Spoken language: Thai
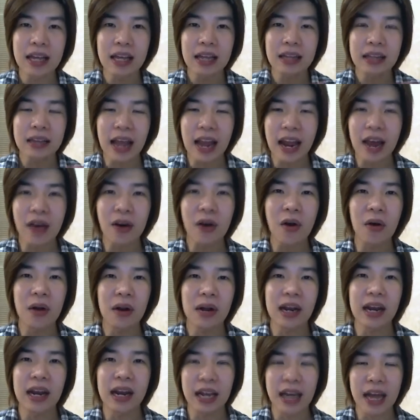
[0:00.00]
แต่ละคน
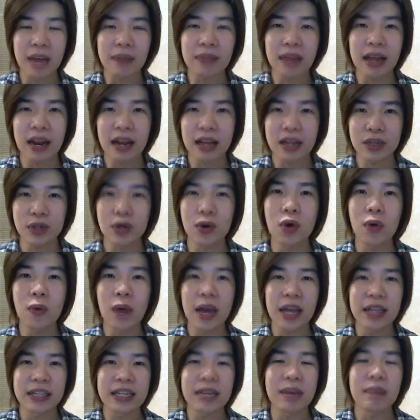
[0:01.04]
เนี่ยนะครับแต่ละช่วง
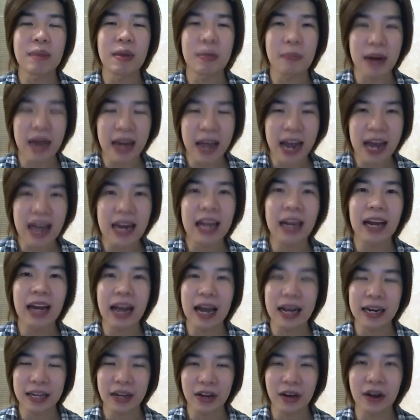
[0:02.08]
วัยจะมีปัญหาห
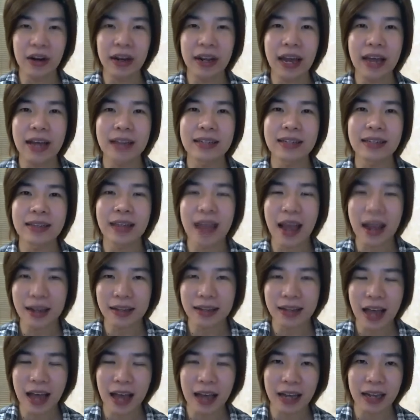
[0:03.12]
ลัก ๆที่ค่อนข้างจะแตก
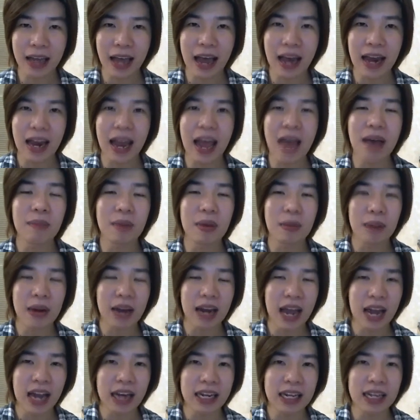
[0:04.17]
ต่างกันและมีปัญ
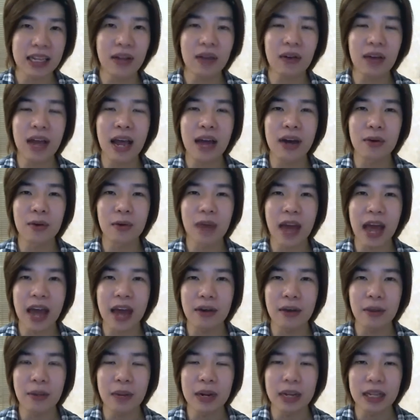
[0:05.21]
หาที่ต้องการดูแล
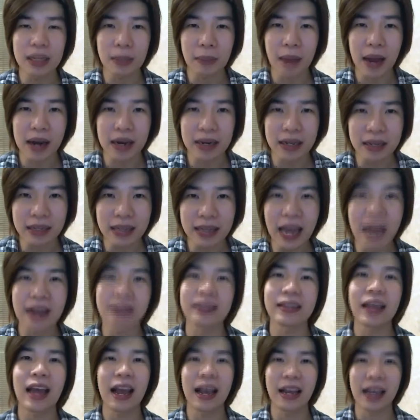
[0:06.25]
ด้วยผลิตภัณฑ์ที่
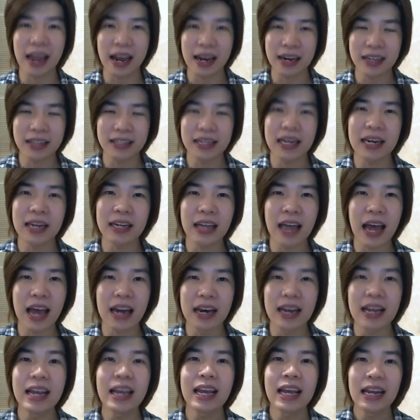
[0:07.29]
เช่นกัน
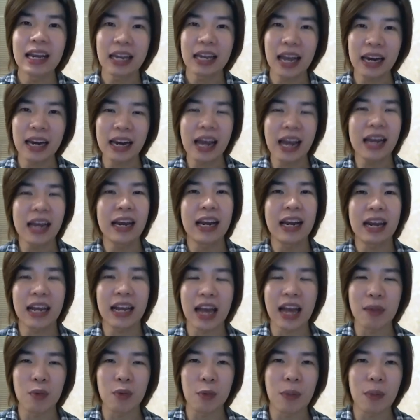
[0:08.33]
ดังนั้นเนี่ยนะ
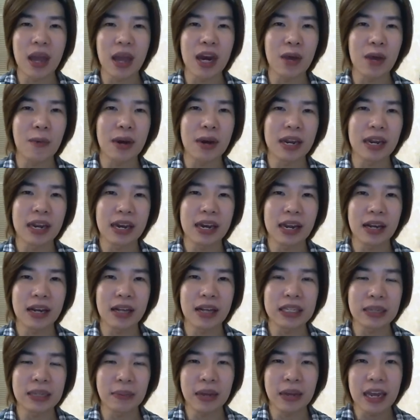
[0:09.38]
คะปูเป้ในวันนี้เนี่ยก็
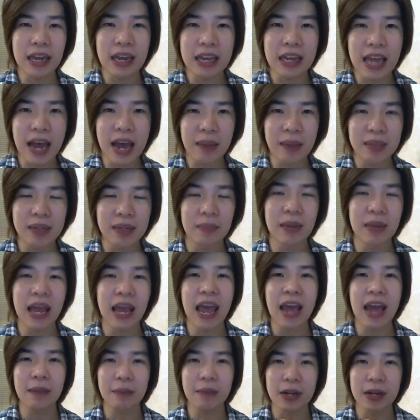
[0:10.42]
จะพยายามจำแน
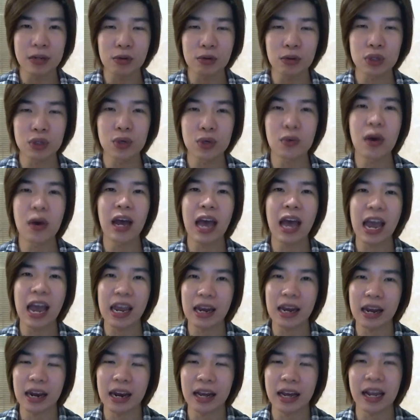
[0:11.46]
กเป็นช่วงๆให้
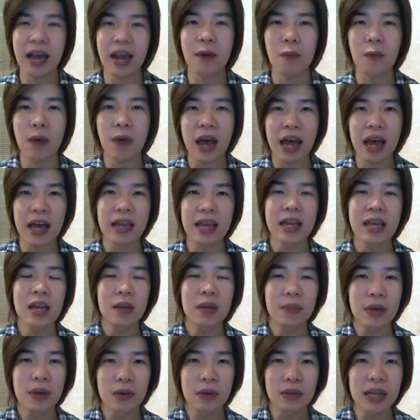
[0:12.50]
เนี่ยนะคะว่า
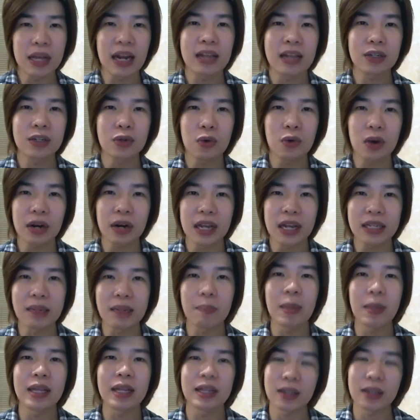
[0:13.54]
ผิวแต่ละช่วงเนี่ยจำ
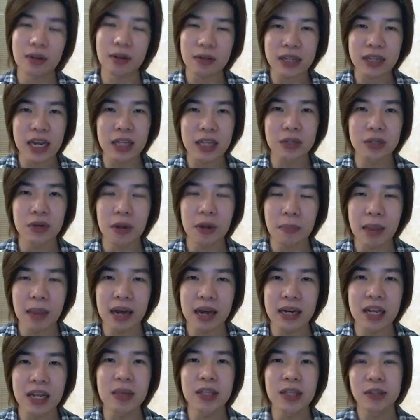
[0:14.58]
เป็นจะต้องใช้ทรีทเมน
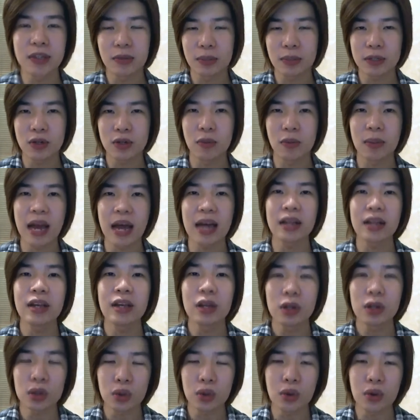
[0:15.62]
ที่มีส่วนผสมหลัก
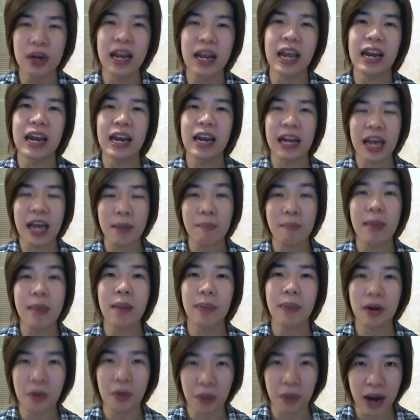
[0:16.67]
ตัวไหนนะครับแบ
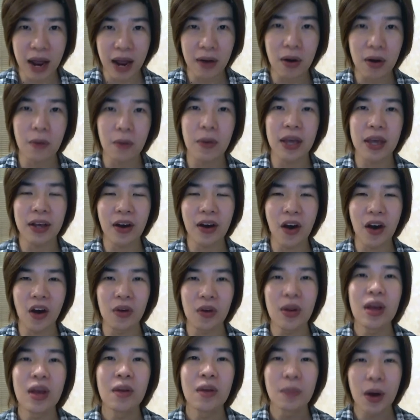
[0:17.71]
บคร่าวๆเอาไว้ก่อน
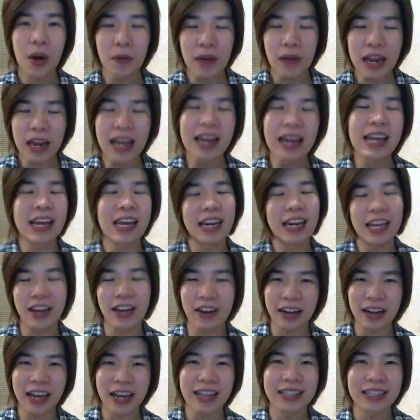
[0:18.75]
เพราะว่ารายละเอียดที่
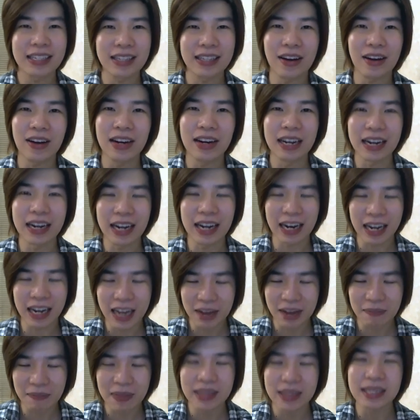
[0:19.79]
ค่อนข้างจะเจาะลึกนะค
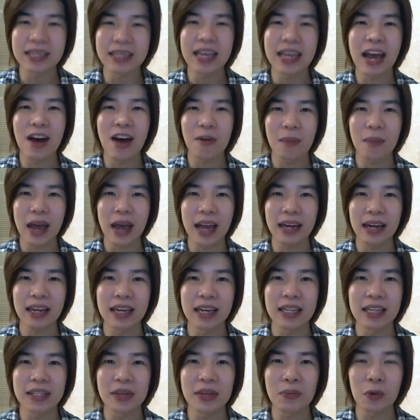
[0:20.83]
รับมันจะยาวมากเล
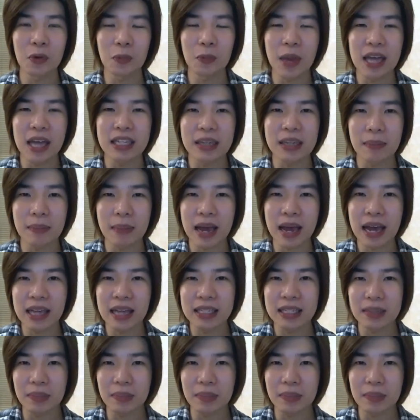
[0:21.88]
ย ซึ่งปูเป้จะมาจำ